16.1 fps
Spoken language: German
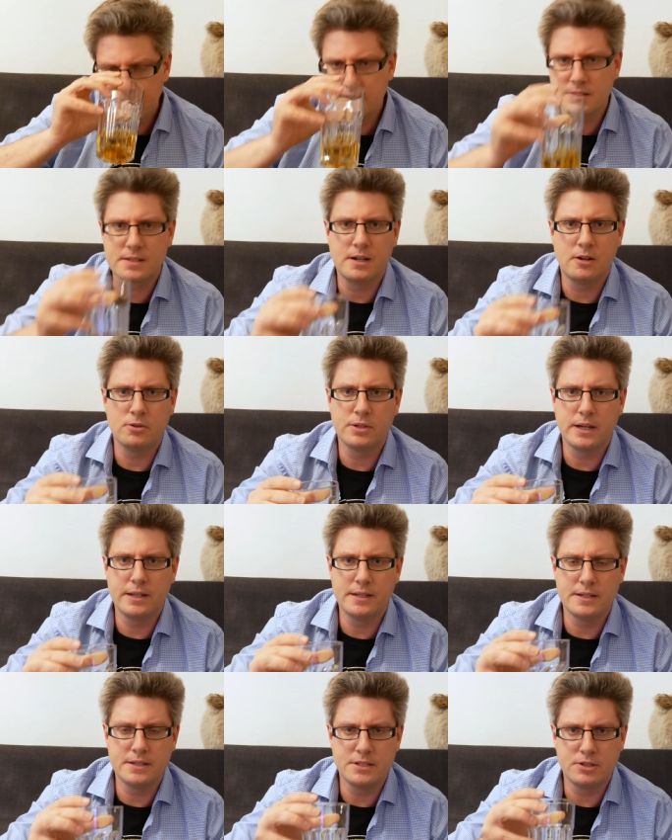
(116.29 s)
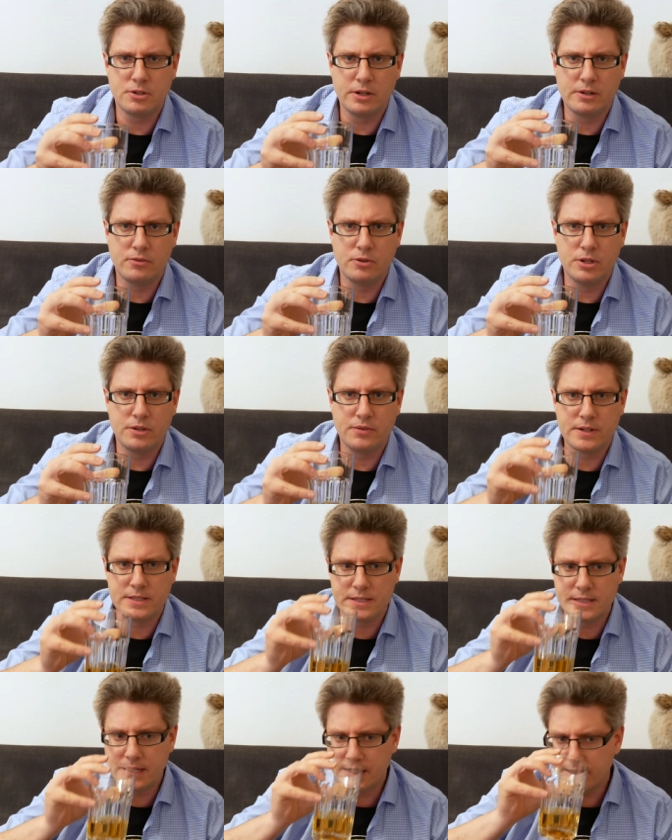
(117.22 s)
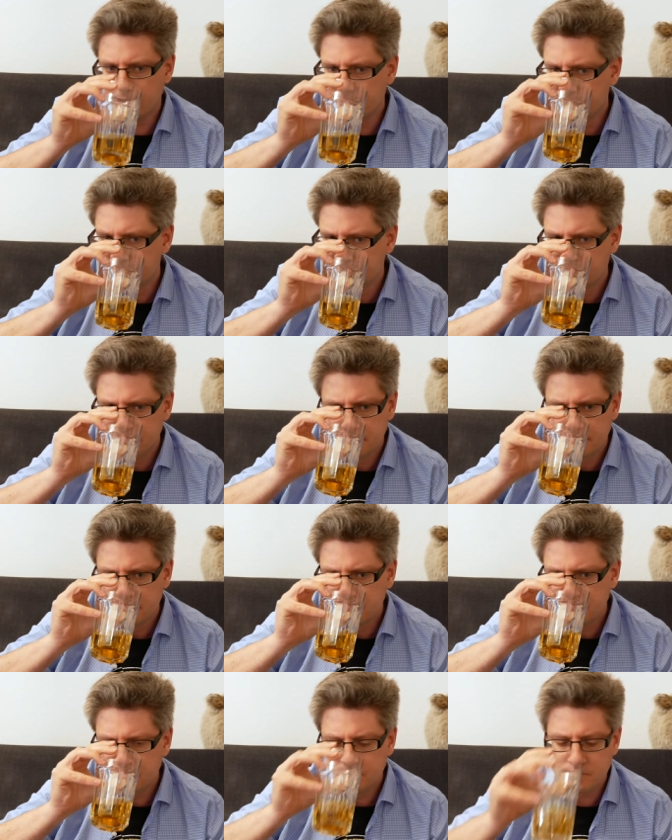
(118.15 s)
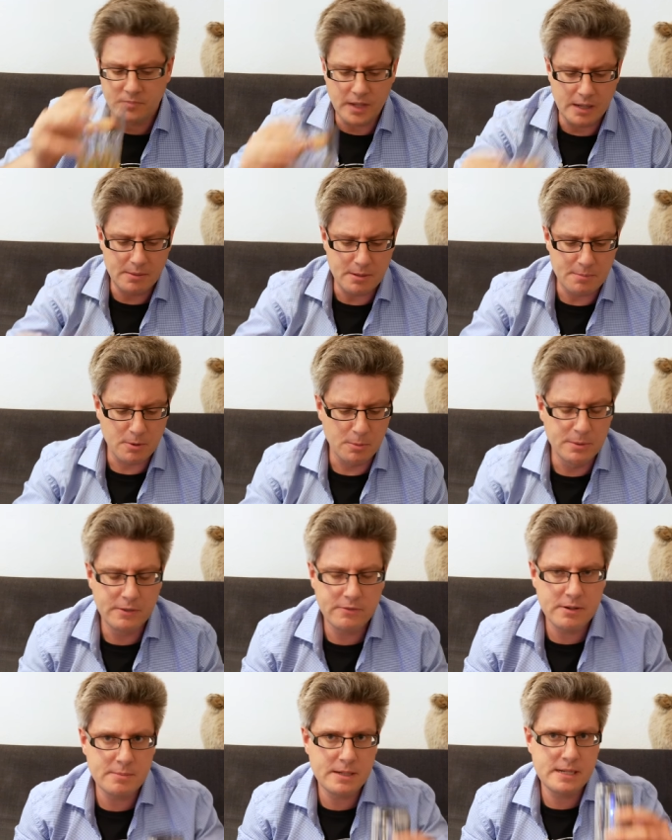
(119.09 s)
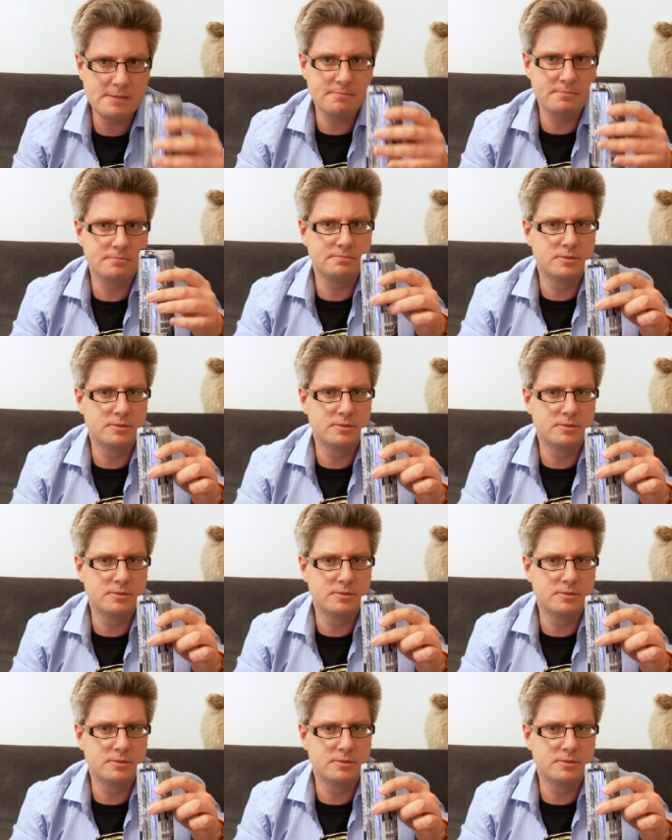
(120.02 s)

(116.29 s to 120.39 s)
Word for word: Discounter Energy Drink, würde ich fast sagen. Aber probieren wir mal.